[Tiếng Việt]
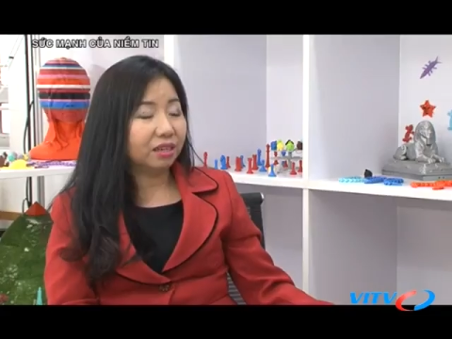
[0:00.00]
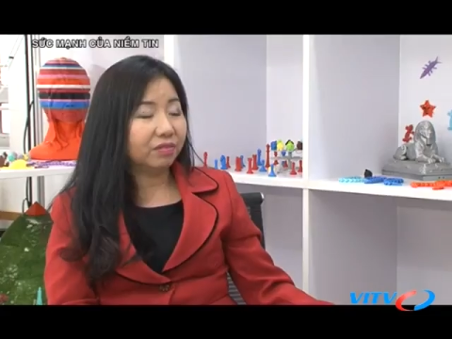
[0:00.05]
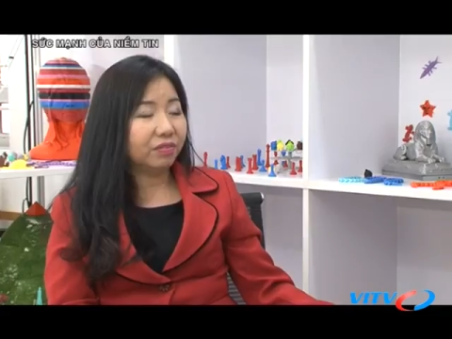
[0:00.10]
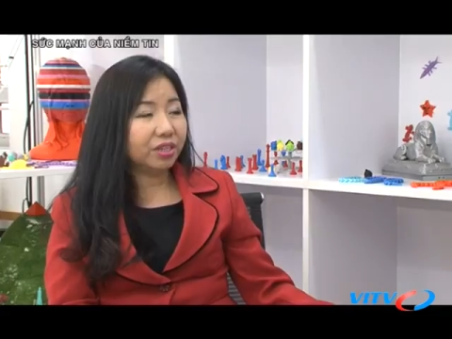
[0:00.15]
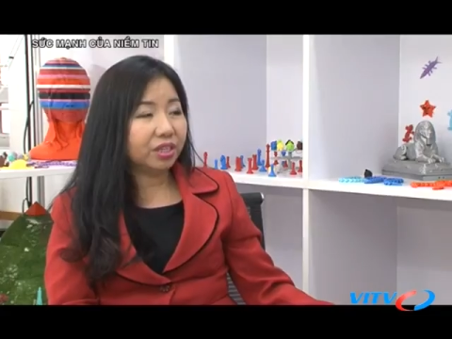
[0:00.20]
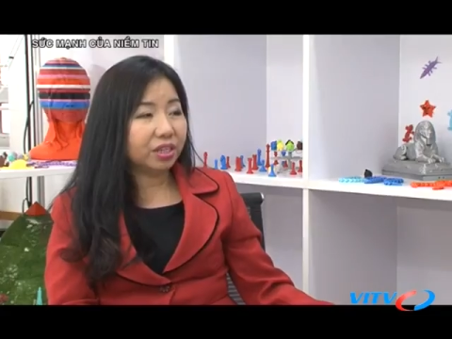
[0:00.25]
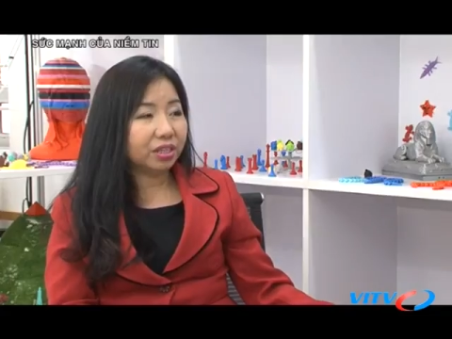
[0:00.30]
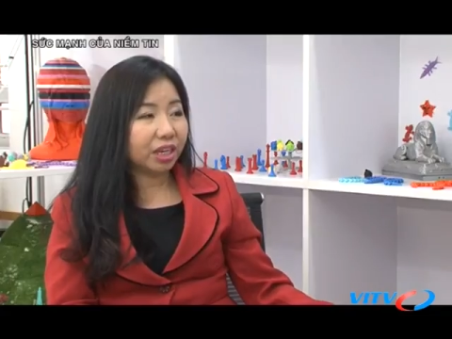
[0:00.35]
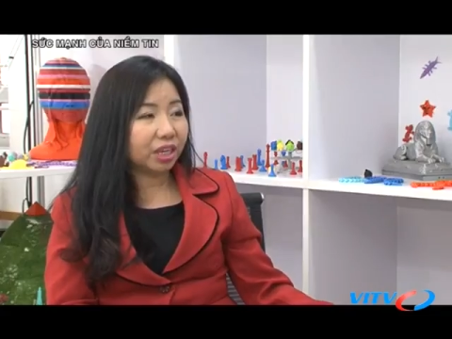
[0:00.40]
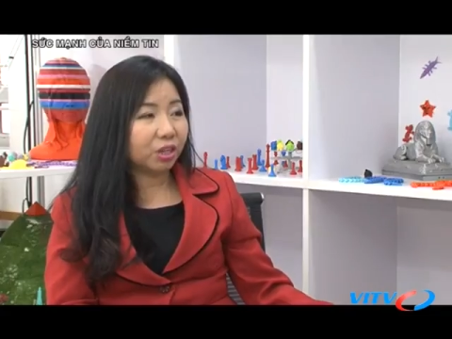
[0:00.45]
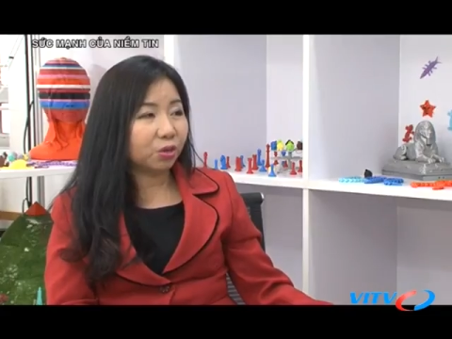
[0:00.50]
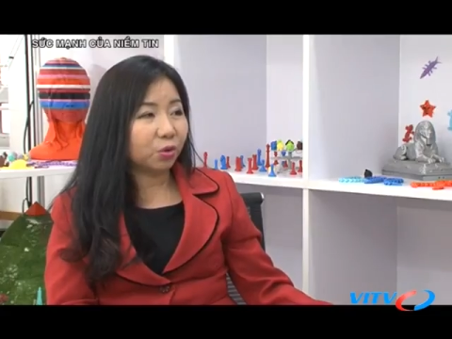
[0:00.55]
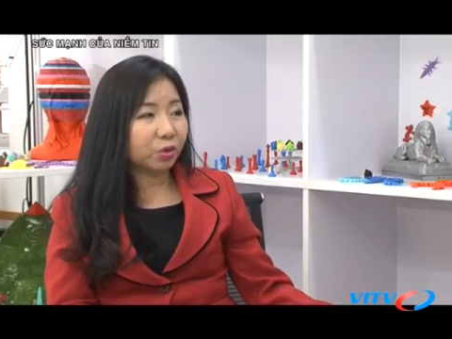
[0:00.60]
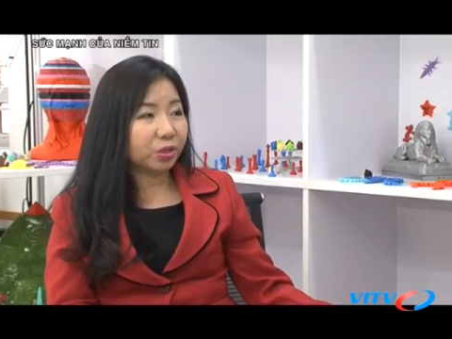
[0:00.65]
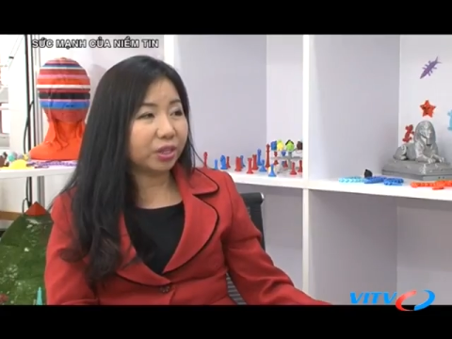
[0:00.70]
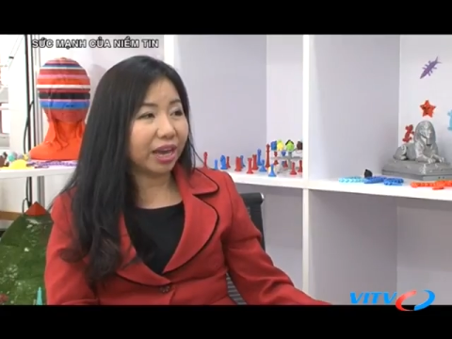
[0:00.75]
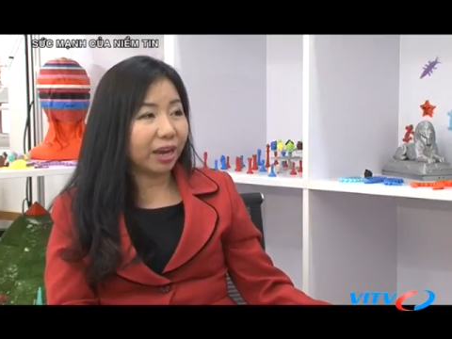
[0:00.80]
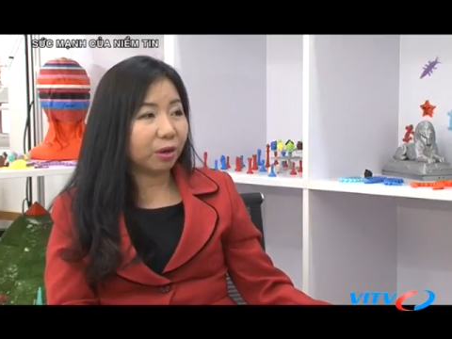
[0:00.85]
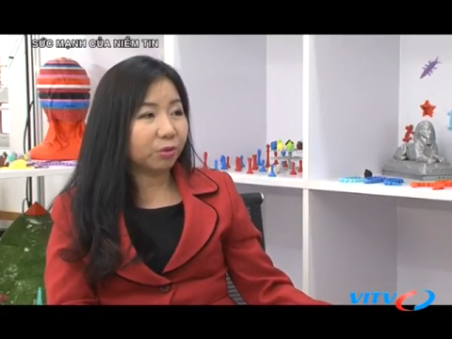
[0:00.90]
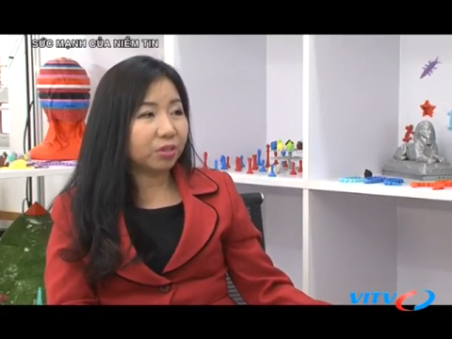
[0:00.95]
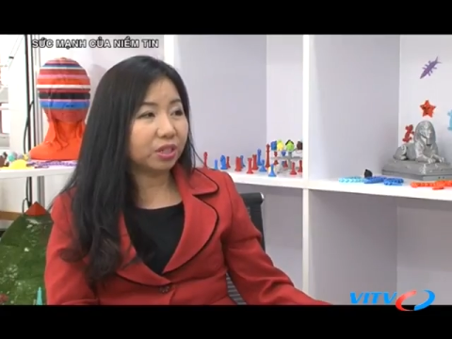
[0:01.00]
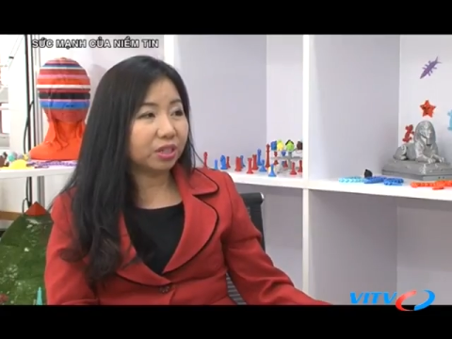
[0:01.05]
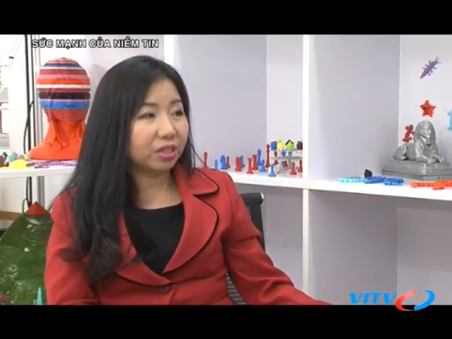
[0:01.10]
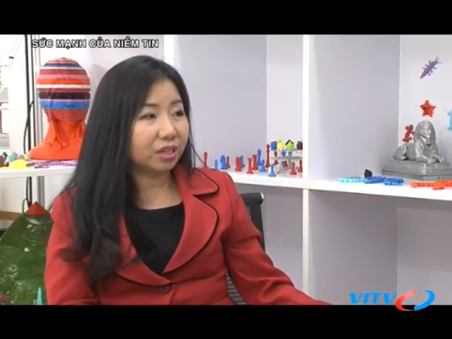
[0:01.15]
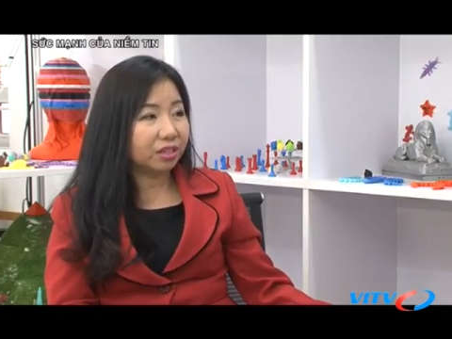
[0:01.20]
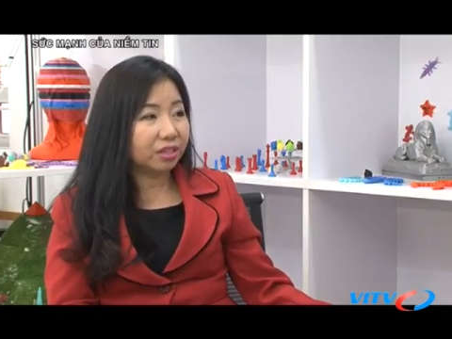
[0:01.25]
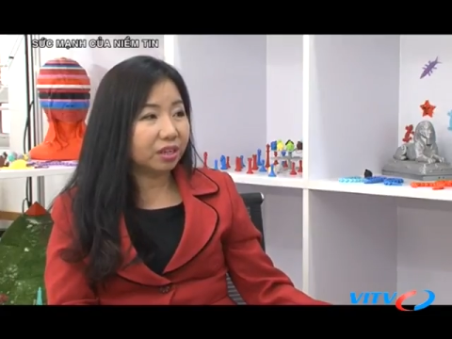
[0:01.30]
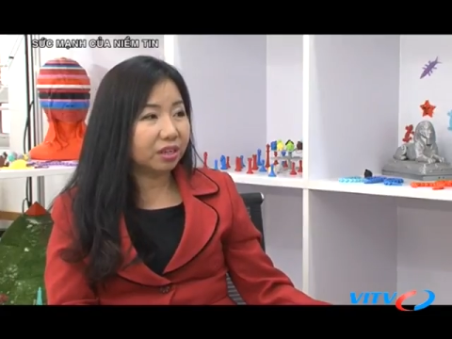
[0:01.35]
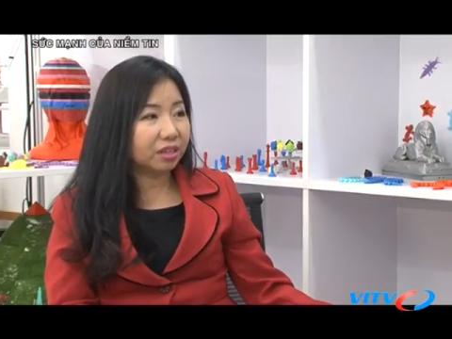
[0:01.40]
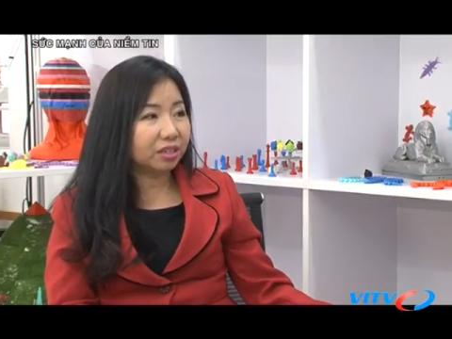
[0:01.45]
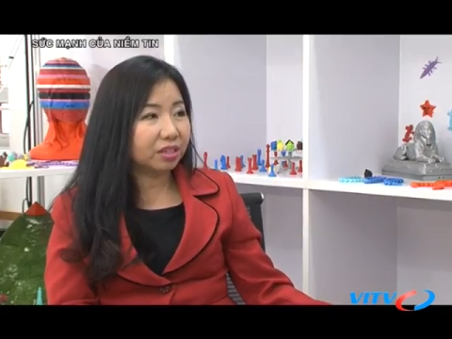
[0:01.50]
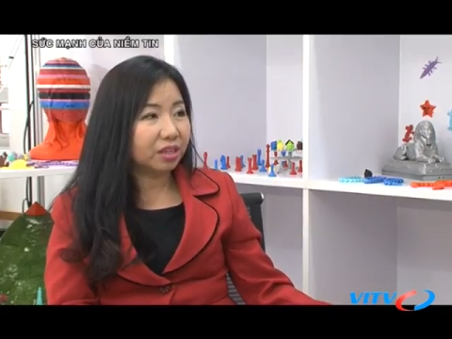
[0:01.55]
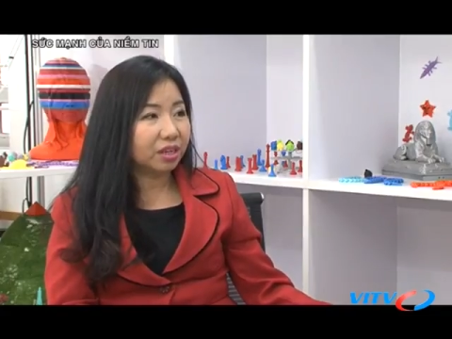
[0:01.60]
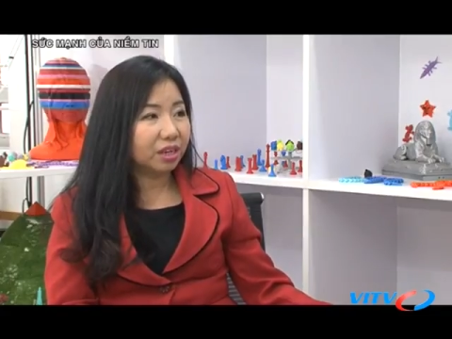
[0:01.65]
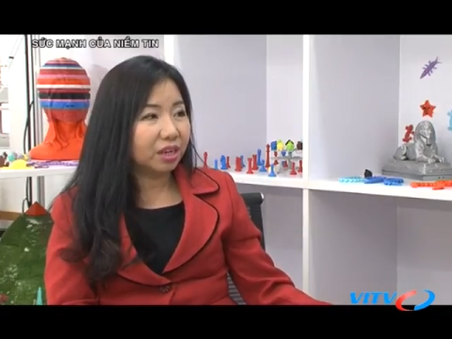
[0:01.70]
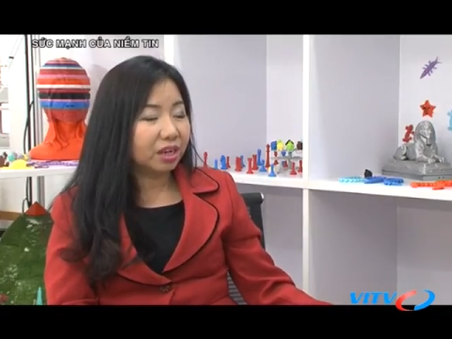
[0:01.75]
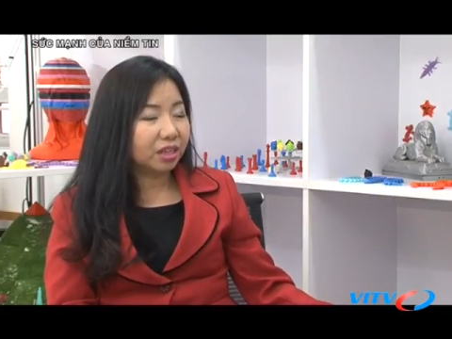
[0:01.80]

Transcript: với những thầy cô giáo trên thế giới